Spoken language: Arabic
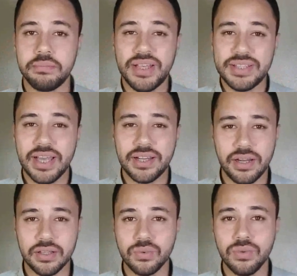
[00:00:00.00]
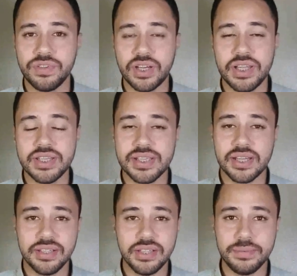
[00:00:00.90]
بعد الاكل على طول في خلال
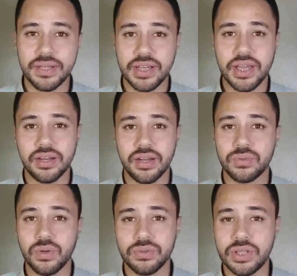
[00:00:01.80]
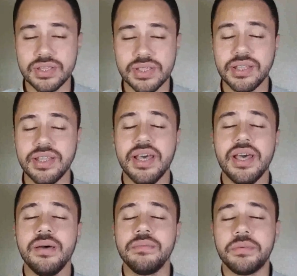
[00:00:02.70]
الساعتين اللي بعد الاكل على طول او ثلاث ساعات
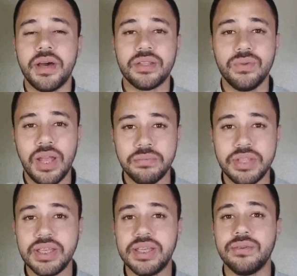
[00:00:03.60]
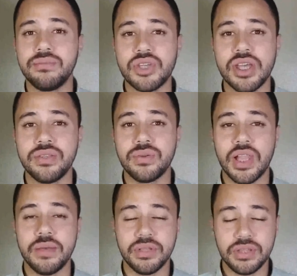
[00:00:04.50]
بتبقى على طول همدان كده ومش قادر
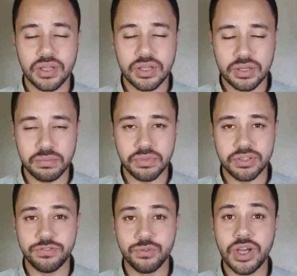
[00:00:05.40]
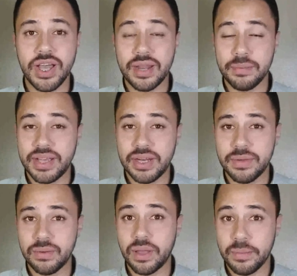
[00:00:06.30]
تلاقي بطنك مدفوخه انا بتكلم
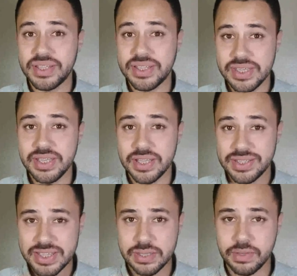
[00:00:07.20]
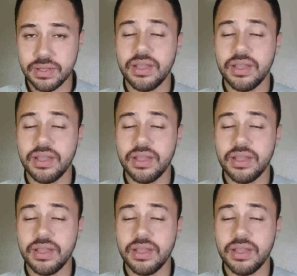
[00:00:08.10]
على الوجبات التقيله الدسمه